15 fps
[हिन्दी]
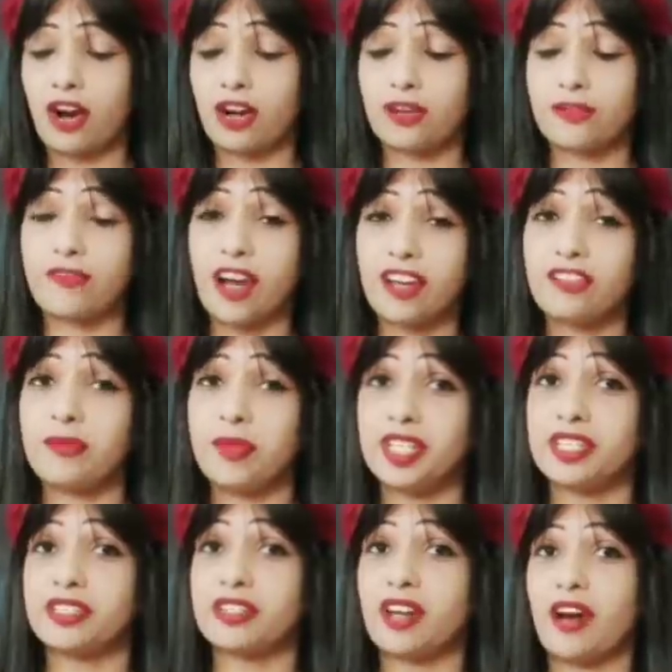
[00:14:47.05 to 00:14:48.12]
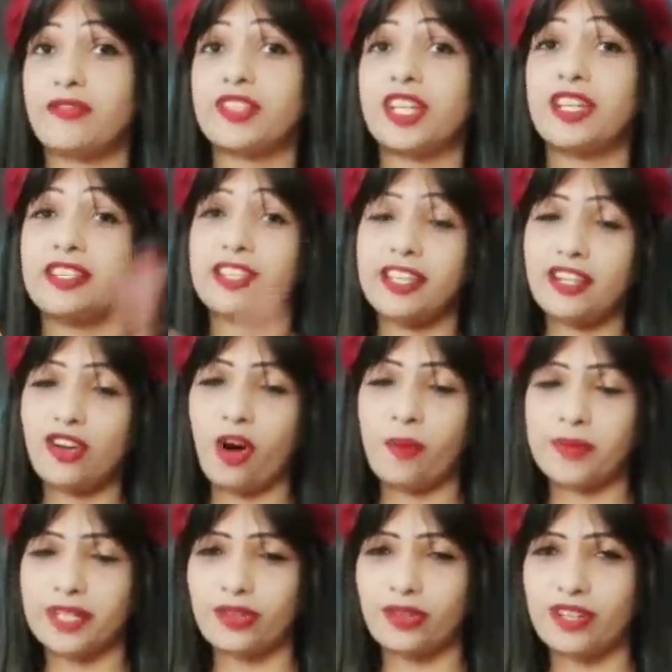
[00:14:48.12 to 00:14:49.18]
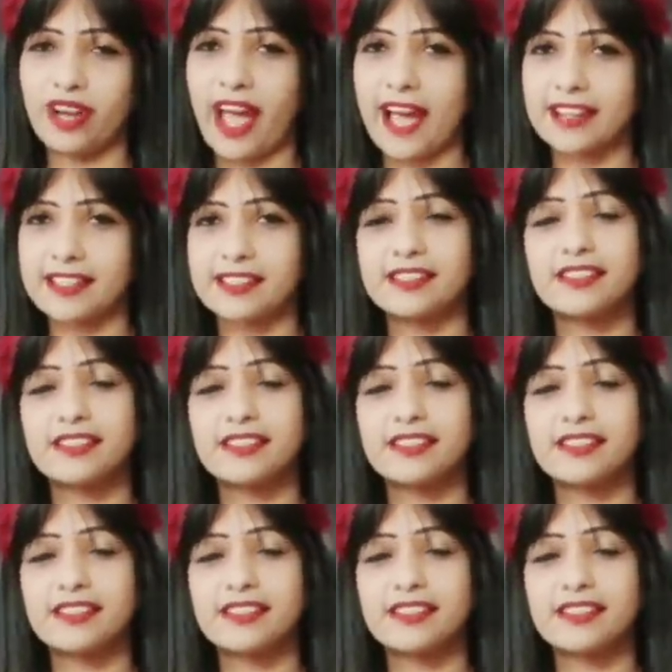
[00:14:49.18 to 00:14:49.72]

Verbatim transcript: और फाइव मिनट क्राफ्ट के ये होम डेकोर हैक्स